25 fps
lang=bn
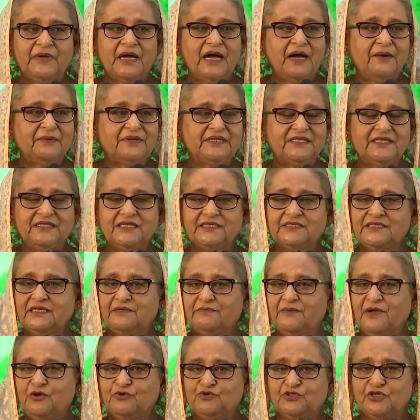আমাদের দেশের
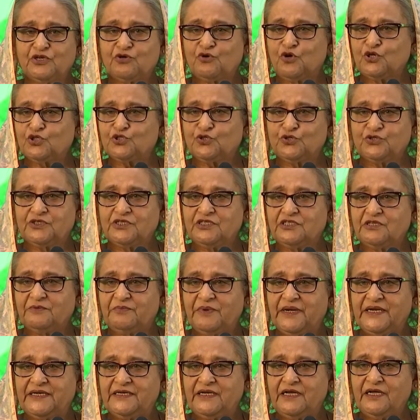মানুষকে কষ্ট দিতে
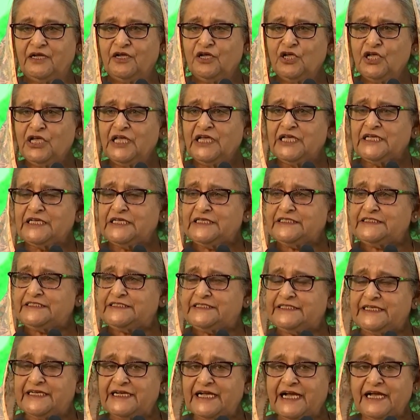পারি না
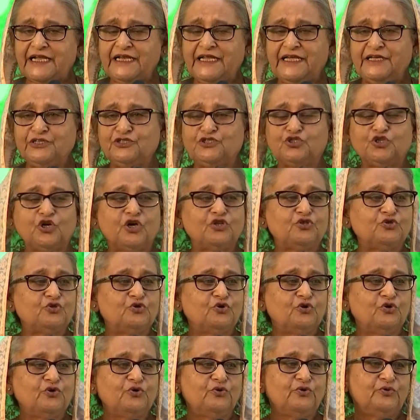যেখানে যত
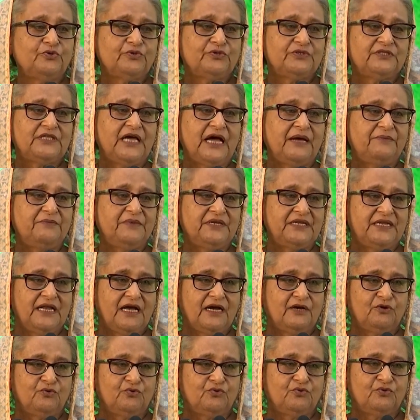দামি
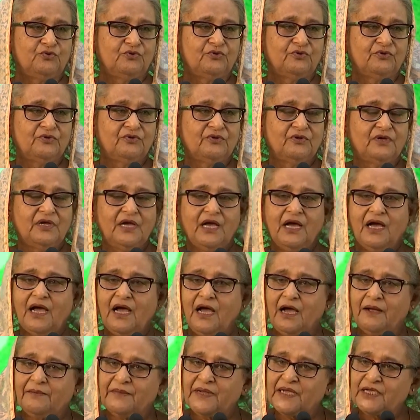লাগুক
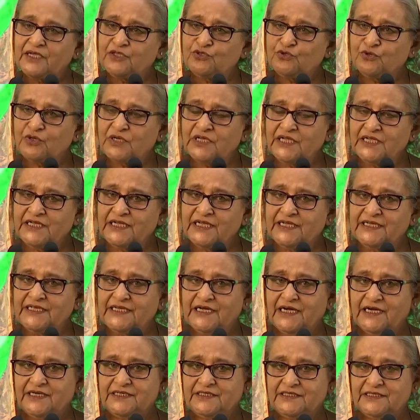আমরা কিন্তু কিনে
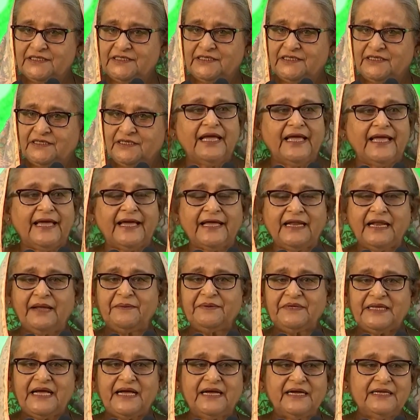নিয়ে আসছি এখানে
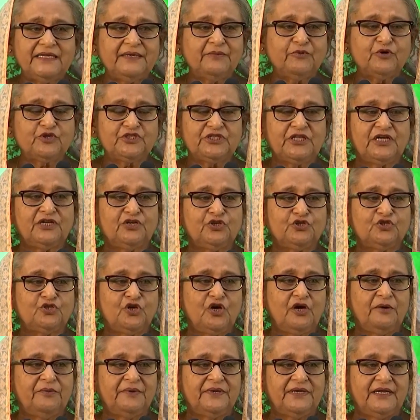আমি টাকা নিয়ে বসে থাকলে তো
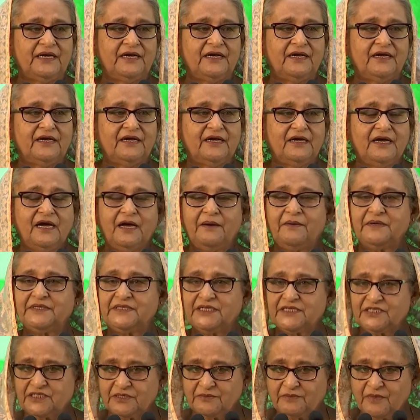হবে না আমার
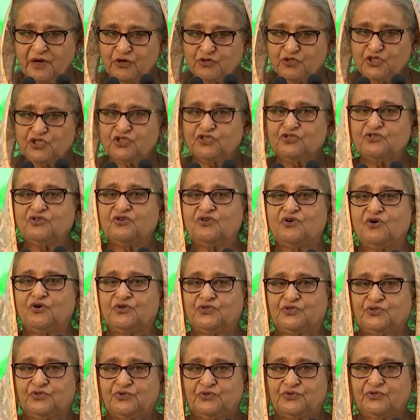দেশের মানুষের জন্য
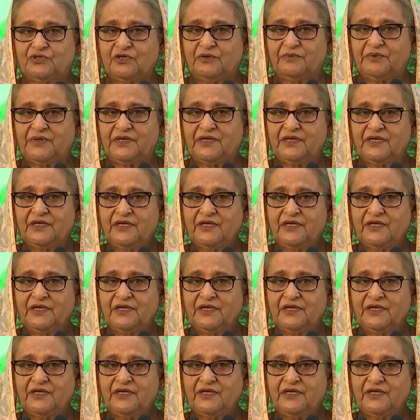খরচ করতে হবে